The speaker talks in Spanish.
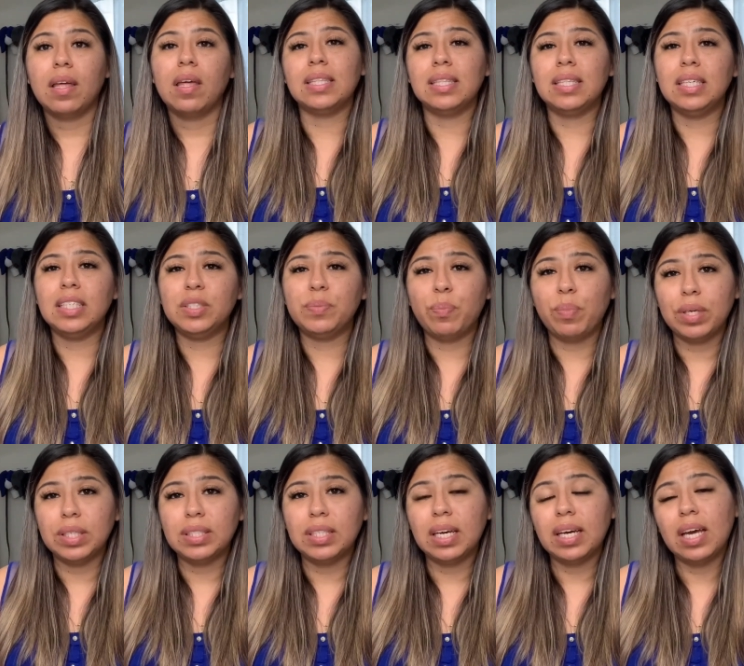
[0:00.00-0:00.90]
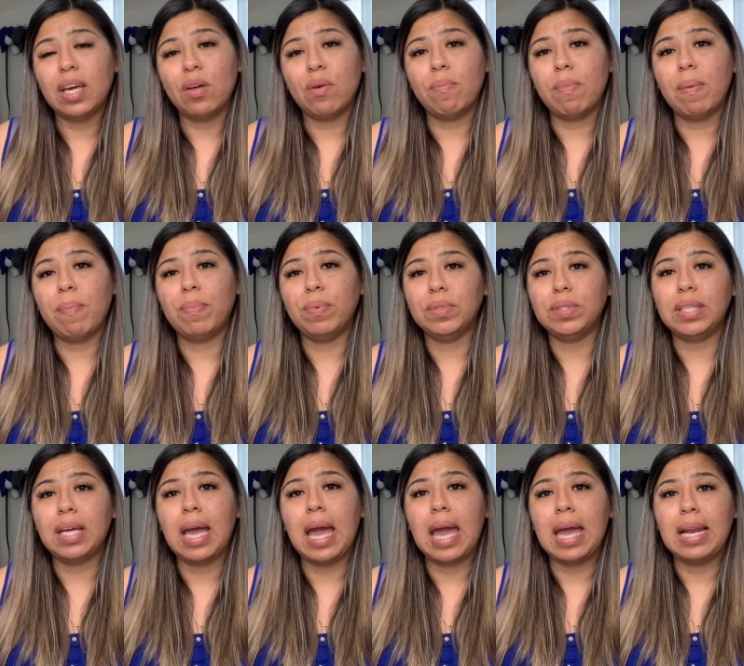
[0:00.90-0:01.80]
Después de que yo me
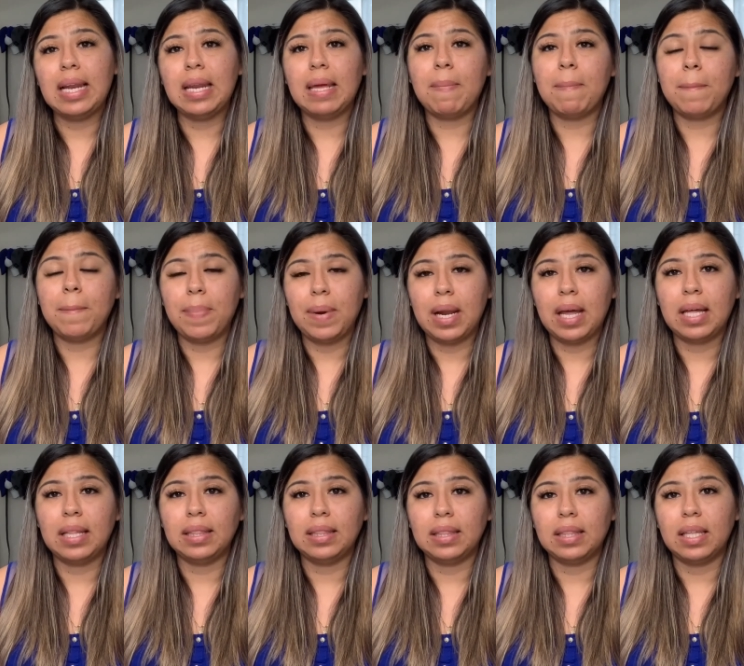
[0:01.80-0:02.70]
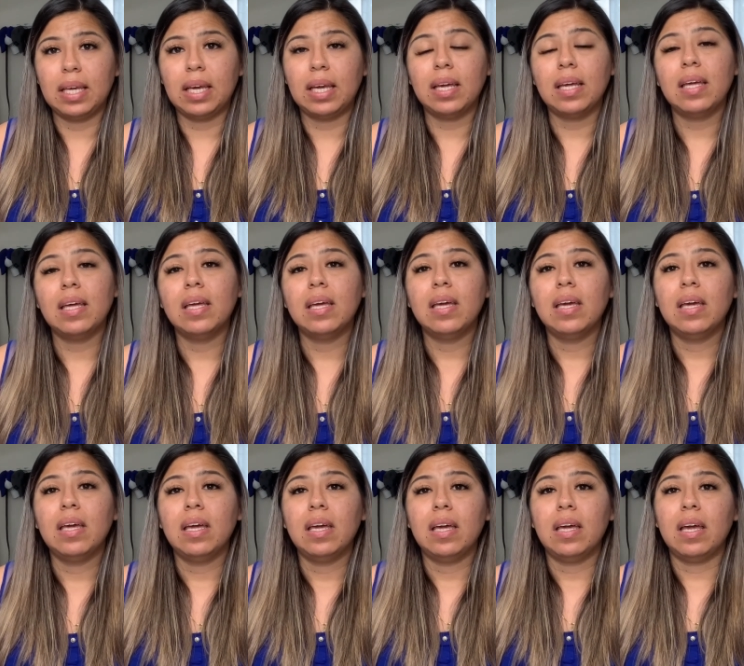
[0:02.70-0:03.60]
puse el implante,
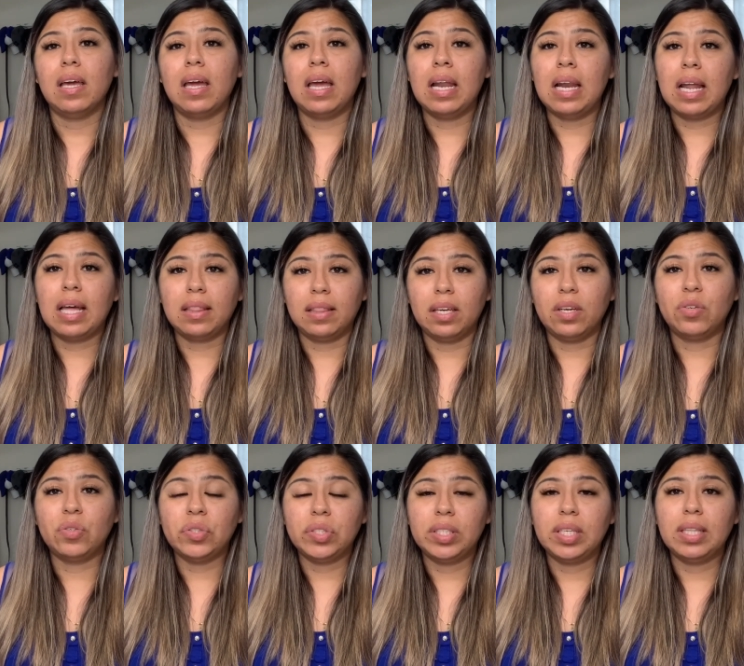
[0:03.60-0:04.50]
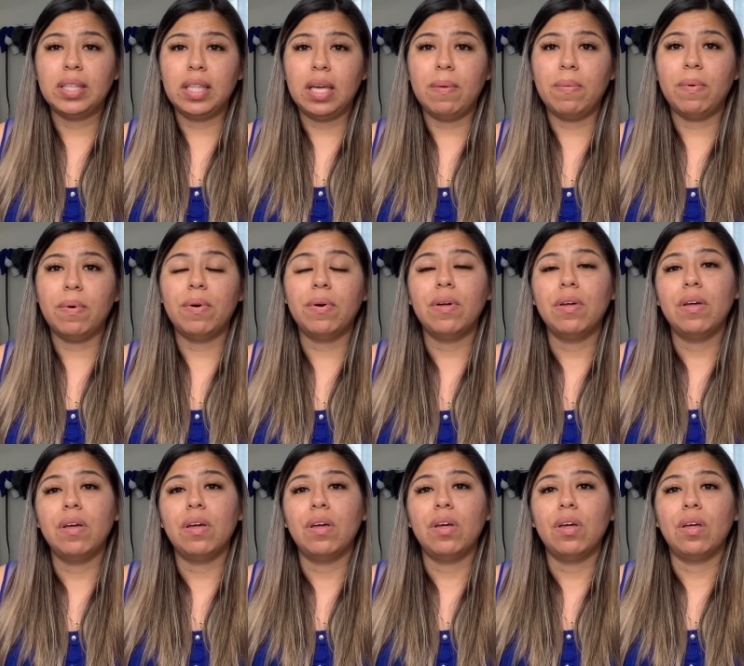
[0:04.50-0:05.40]
el anticonceptivo,
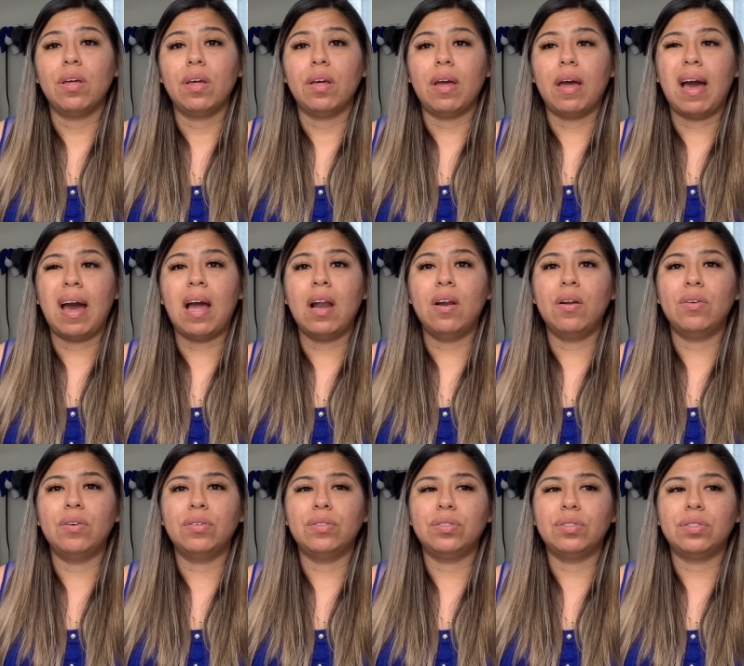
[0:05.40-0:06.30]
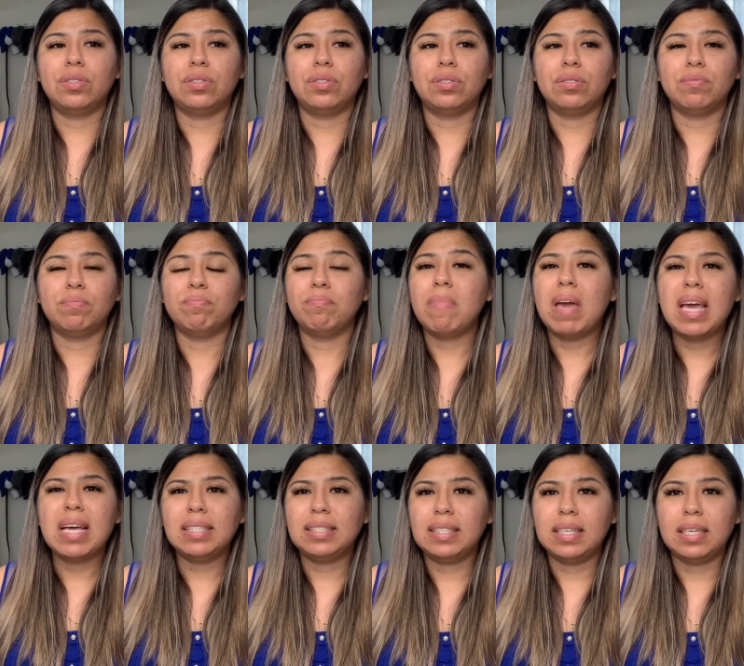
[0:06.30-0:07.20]
a los
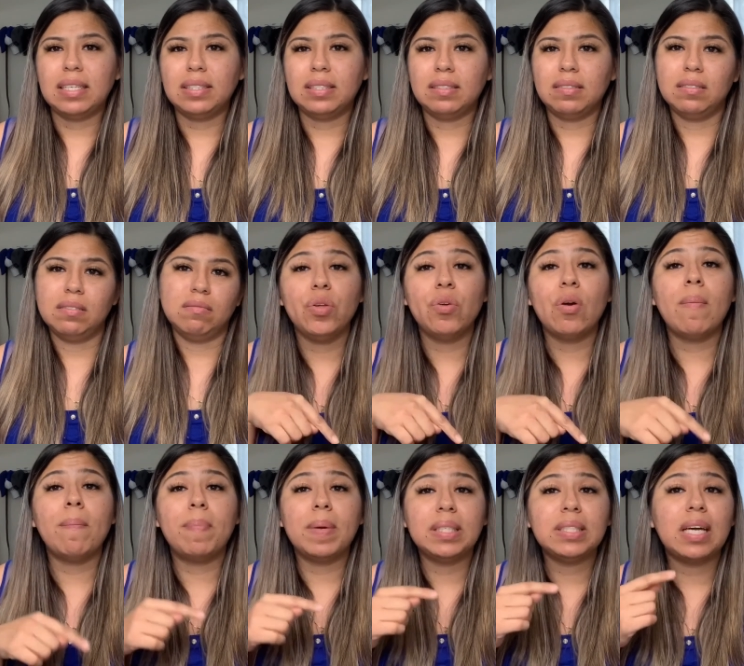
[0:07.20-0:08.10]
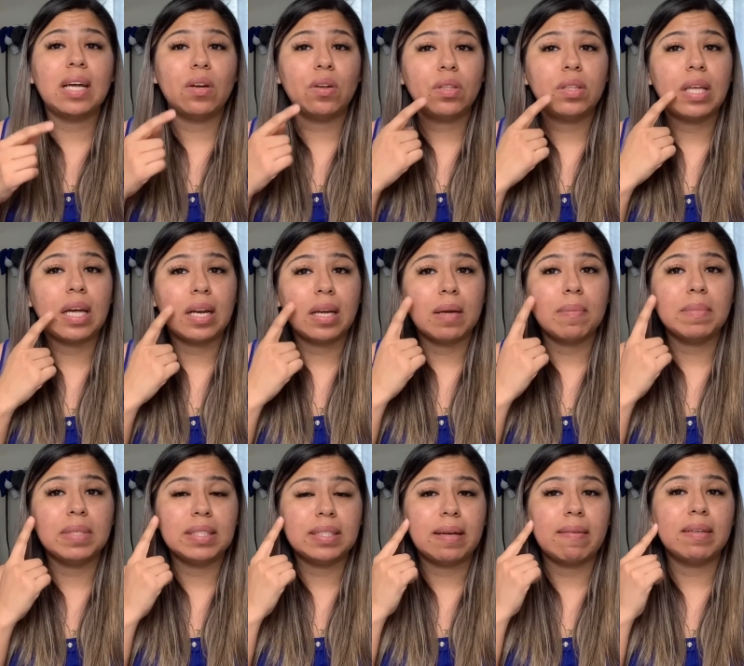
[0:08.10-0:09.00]
meses yo empecé a notar que
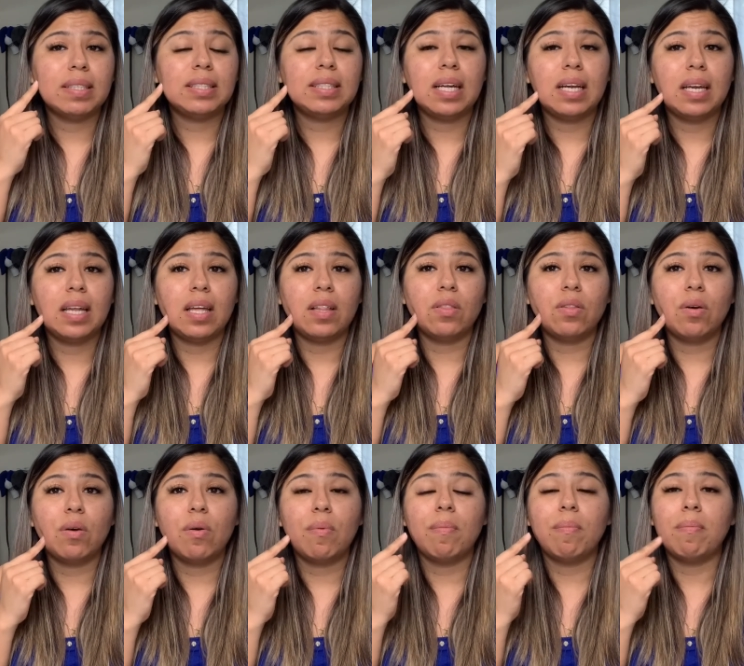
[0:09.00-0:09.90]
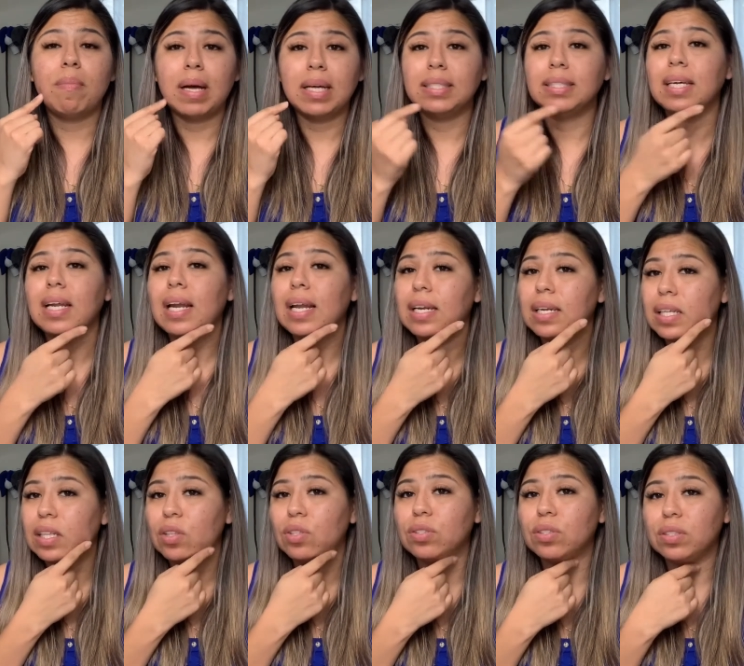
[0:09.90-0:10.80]
me estaban saliendo más
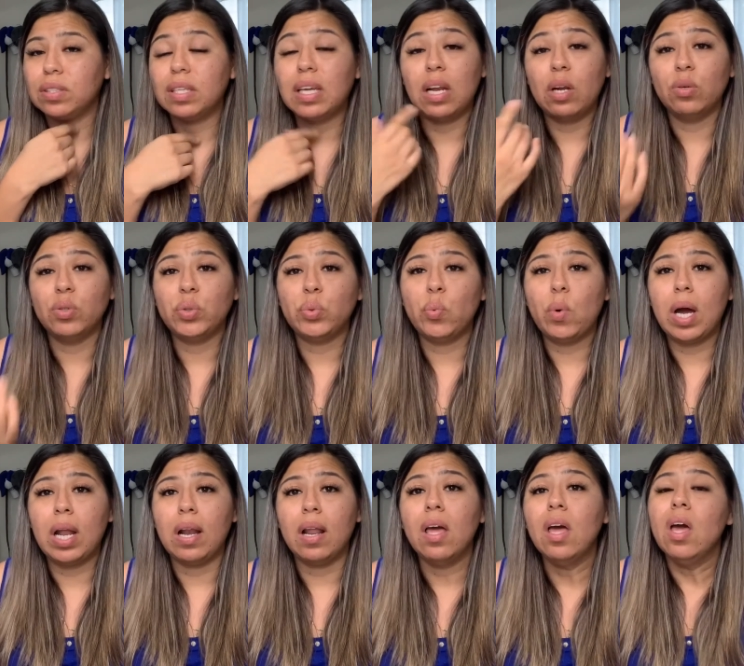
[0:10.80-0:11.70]
granitos del usual.